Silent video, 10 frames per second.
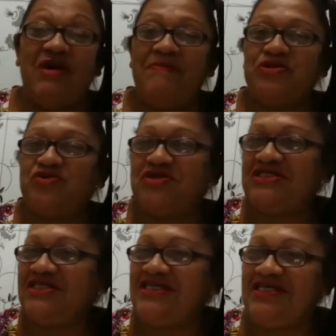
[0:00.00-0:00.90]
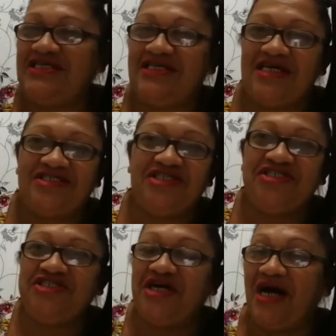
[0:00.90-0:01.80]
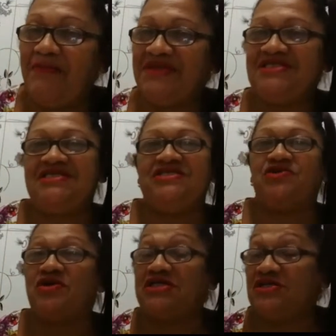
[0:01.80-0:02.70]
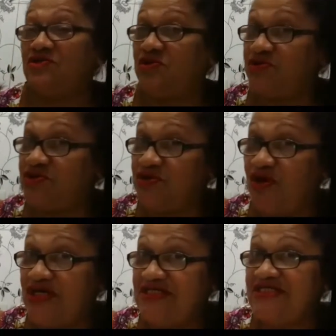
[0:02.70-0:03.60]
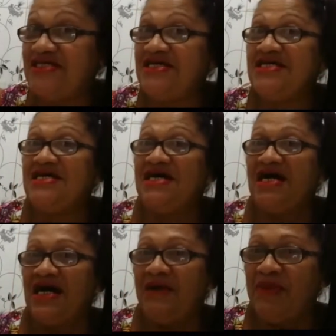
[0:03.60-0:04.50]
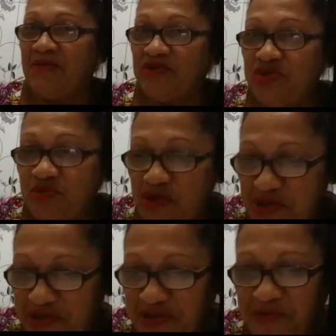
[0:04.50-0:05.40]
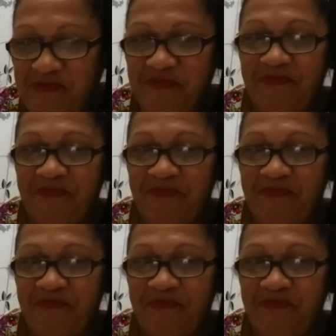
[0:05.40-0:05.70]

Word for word: é uma pessoa assim que, que a gente ama assim de coração, todos nós amamos muito.